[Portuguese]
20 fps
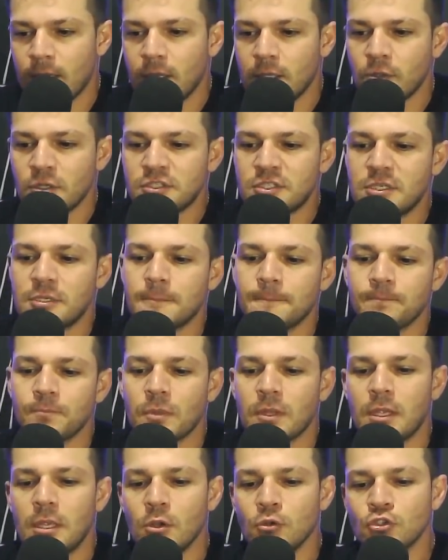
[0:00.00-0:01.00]
Então, assim,
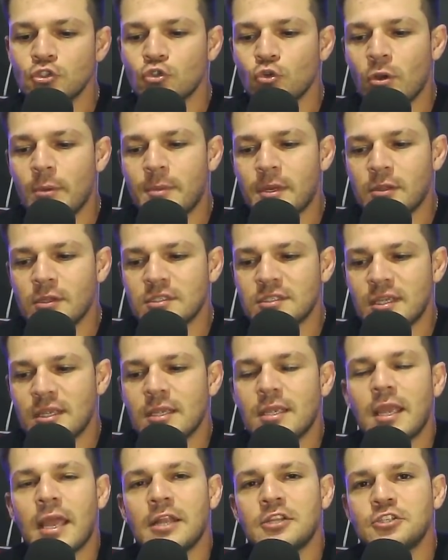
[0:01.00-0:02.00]
eu estou abrindo essa
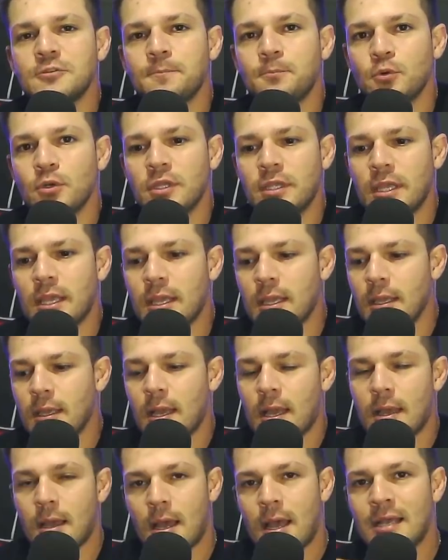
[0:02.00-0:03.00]
enquete porque
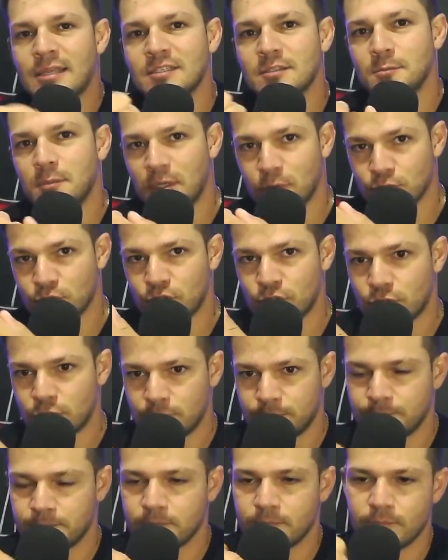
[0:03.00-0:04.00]
as mãos,
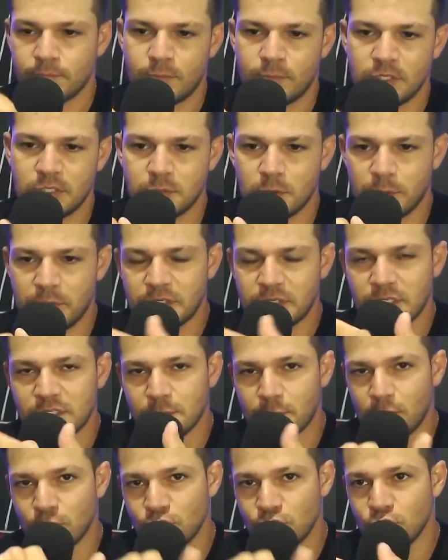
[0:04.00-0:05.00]
principalmente as
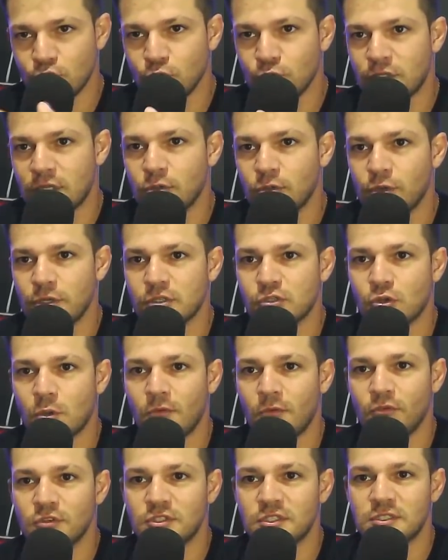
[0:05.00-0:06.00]
mãos dos lutadores, como vocês